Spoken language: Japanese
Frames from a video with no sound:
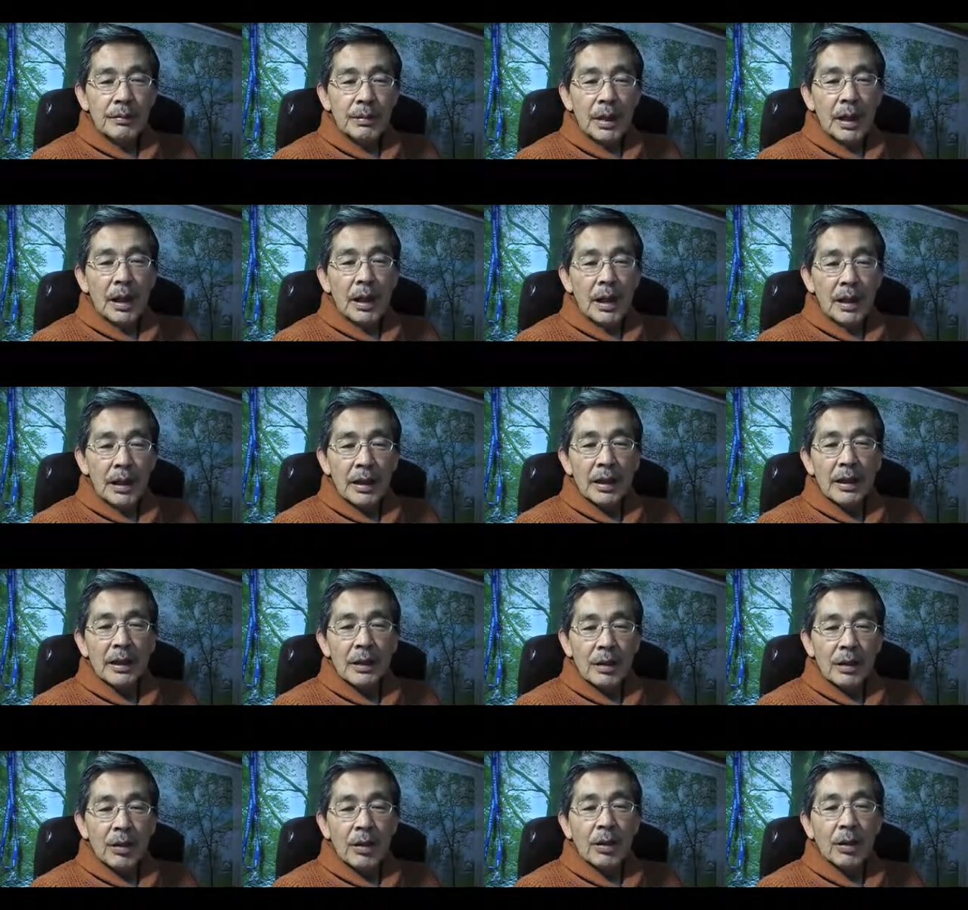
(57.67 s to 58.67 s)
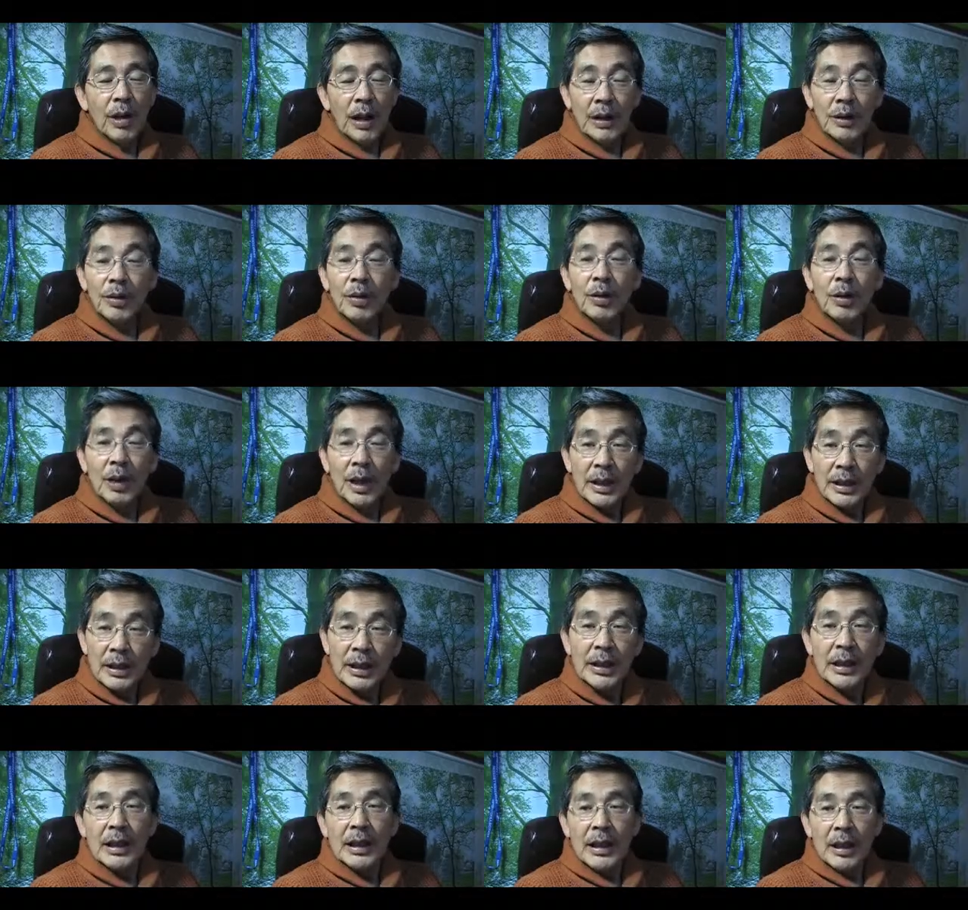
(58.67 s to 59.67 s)
まあ、心がどこか
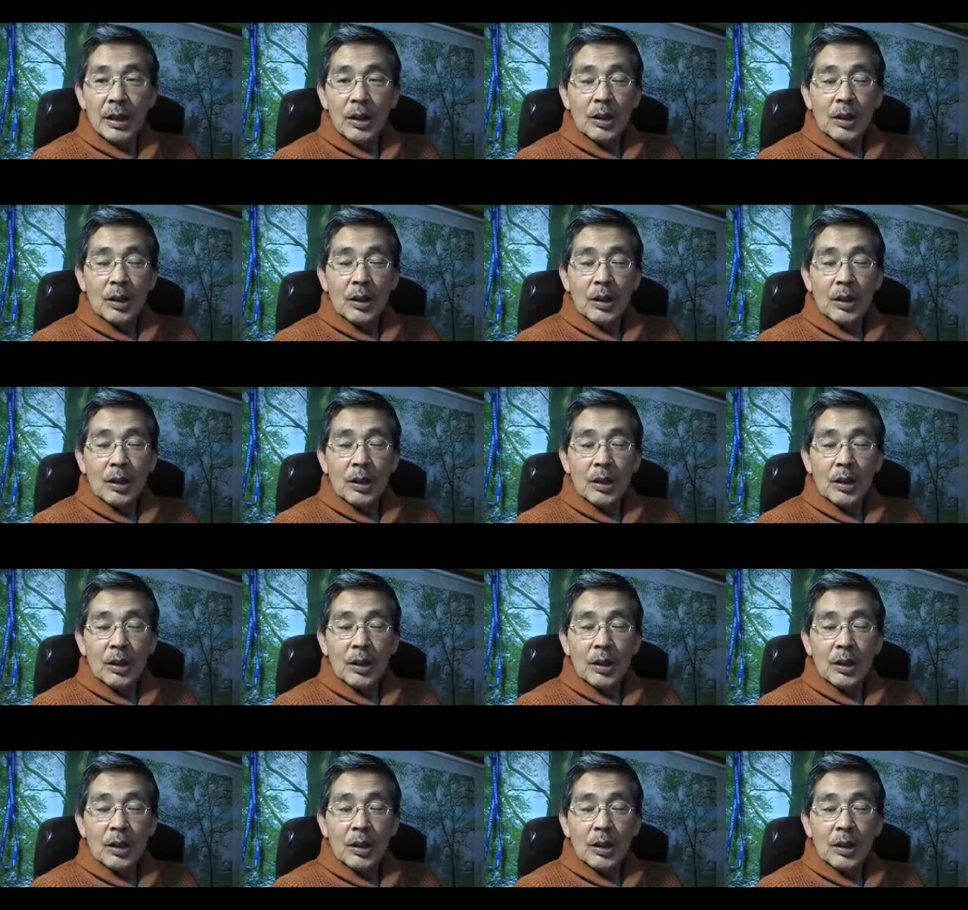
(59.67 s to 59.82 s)
ね、